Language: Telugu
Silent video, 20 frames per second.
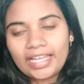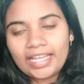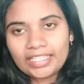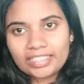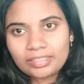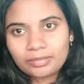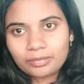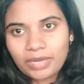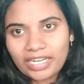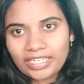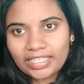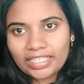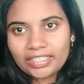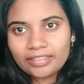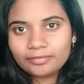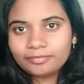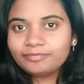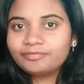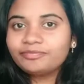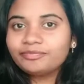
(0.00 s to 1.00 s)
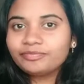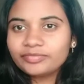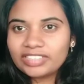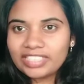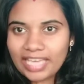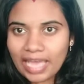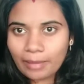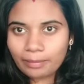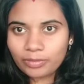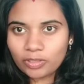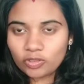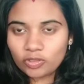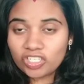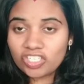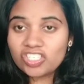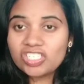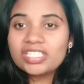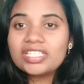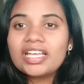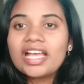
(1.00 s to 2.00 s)
అదనమాట ఈ యాప్
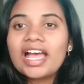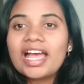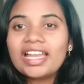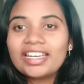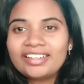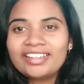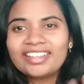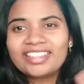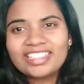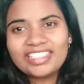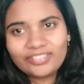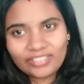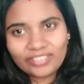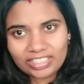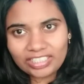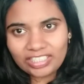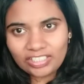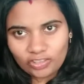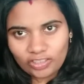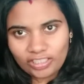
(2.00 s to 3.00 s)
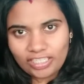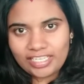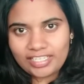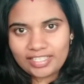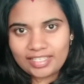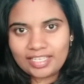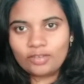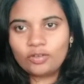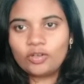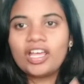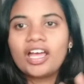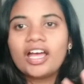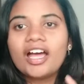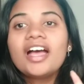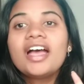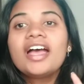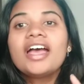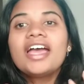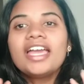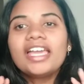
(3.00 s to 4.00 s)
గురించి అండ్ ఇవన్నీ వదిలేస్తే కూడా
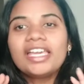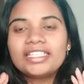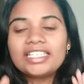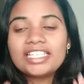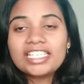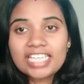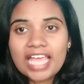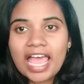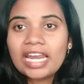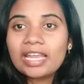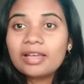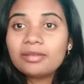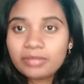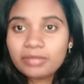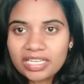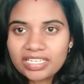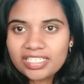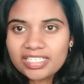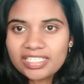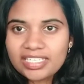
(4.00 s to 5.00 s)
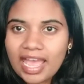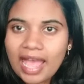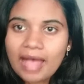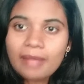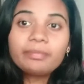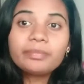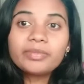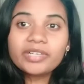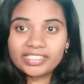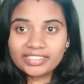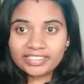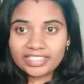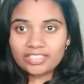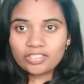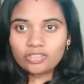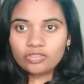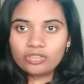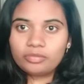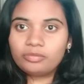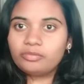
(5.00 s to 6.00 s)
ఇది చాలా మంచి యాప్
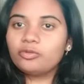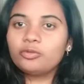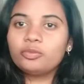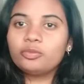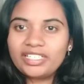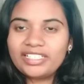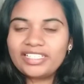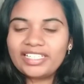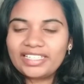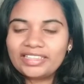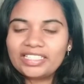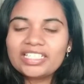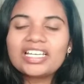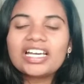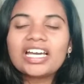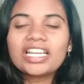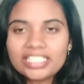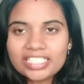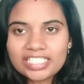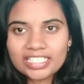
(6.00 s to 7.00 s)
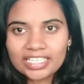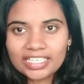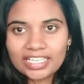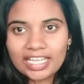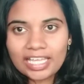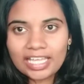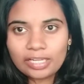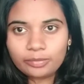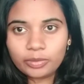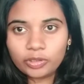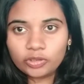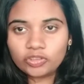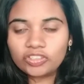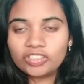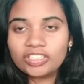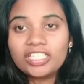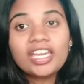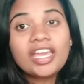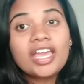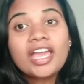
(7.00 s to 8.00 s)
ప్రెగ్నెంట్ ఉన్న ఉమెన్కి అయితే ఖచ్చితంగా హెల్ప్
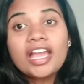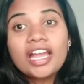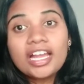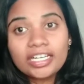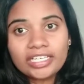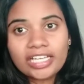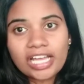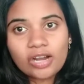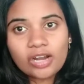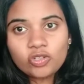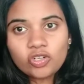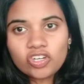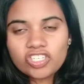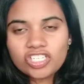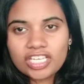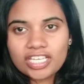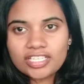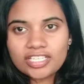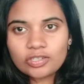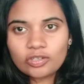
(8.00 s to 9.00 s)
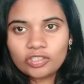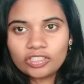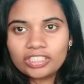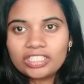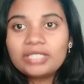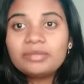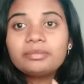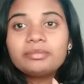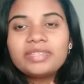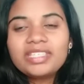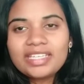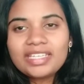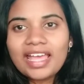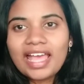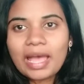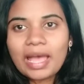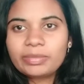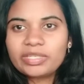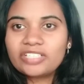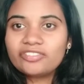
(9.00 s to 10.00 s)
అవుతుంది డౌన్లోడ్ చేసుకోండి మీరే
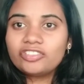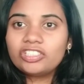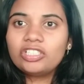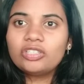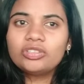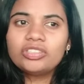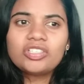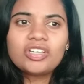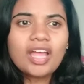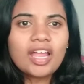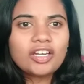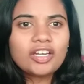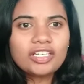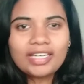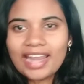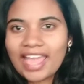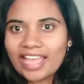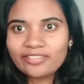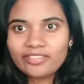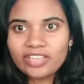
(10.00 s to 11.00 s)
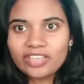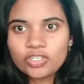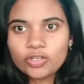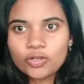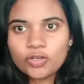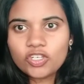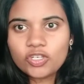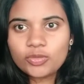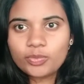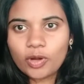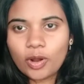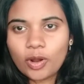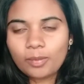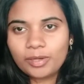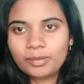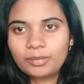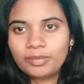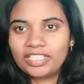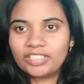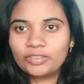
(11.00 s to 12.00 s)
హ్యాపీగా ఫీల్ అవుతారు అండ్ లాంగ్వేజ్ గురించి
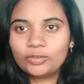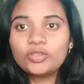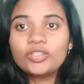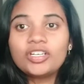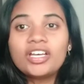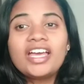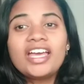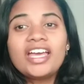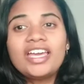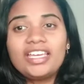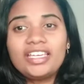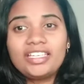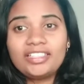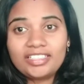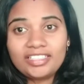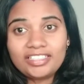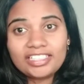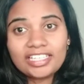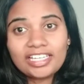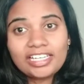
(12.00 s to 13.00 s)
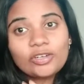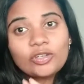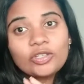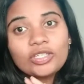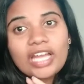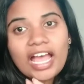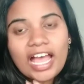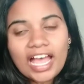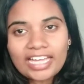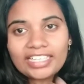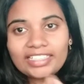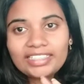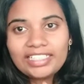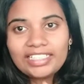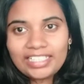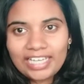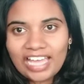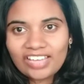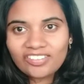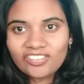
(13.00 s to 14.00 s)
ప్రాబ్లం లేదు ఇది ఇండియాలో ఉన్న అన్ని
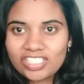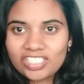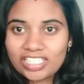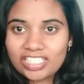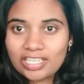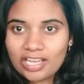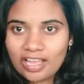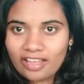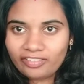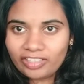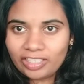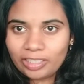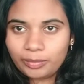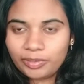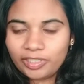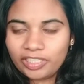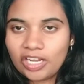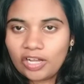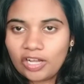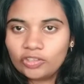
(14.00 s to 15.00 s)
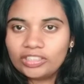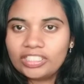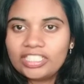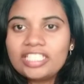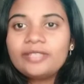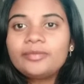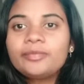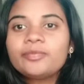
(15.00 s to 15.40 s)
లాంగ్వేజెస్లో అవైలబుల్గా ఉంది